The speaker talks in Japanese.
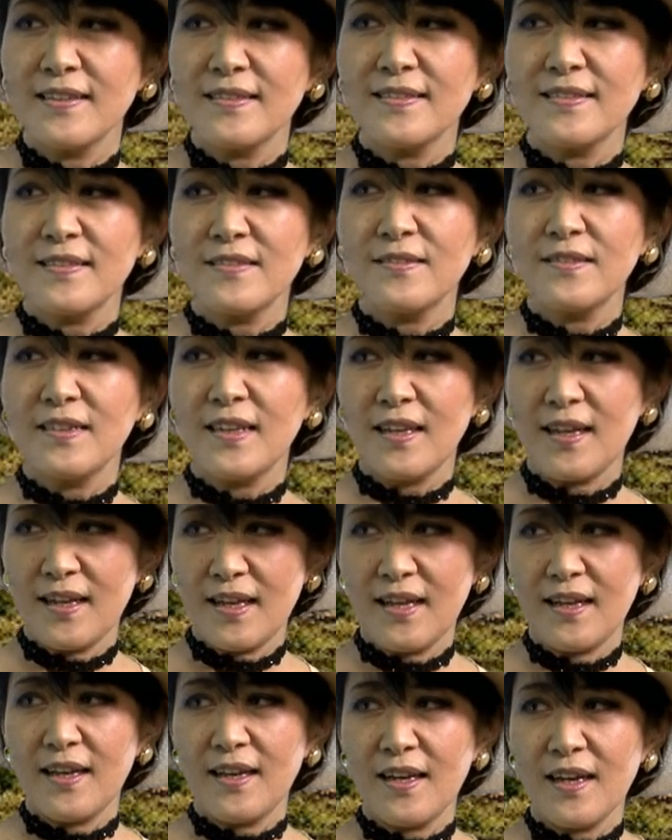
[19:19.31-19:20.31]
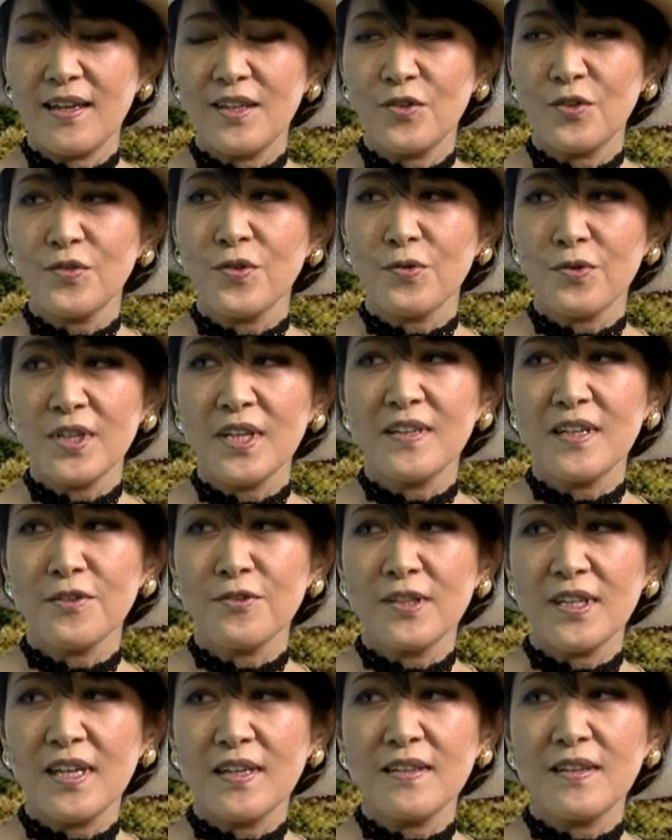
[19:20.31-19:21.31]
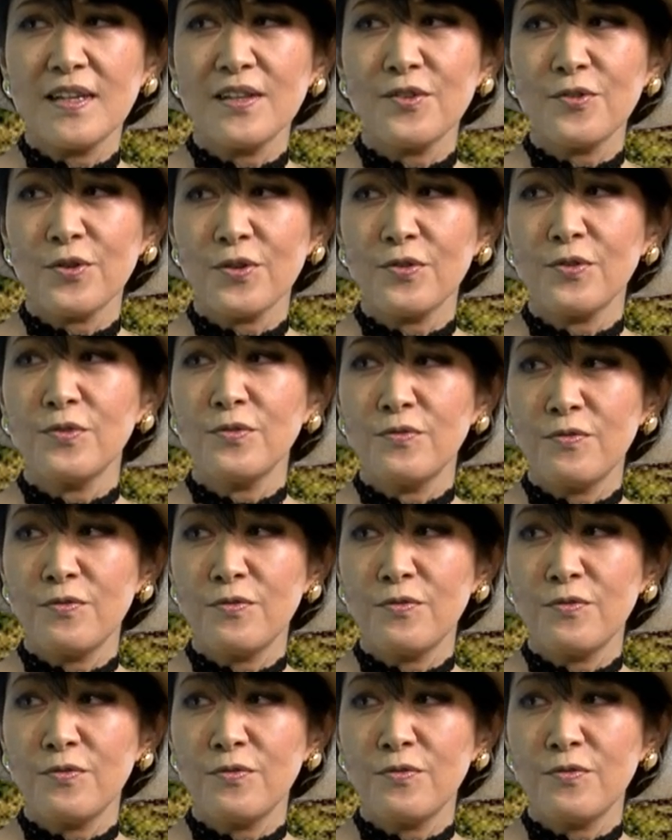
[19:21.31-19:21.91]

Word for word: 住んで、はい、あのそこで亡くなったという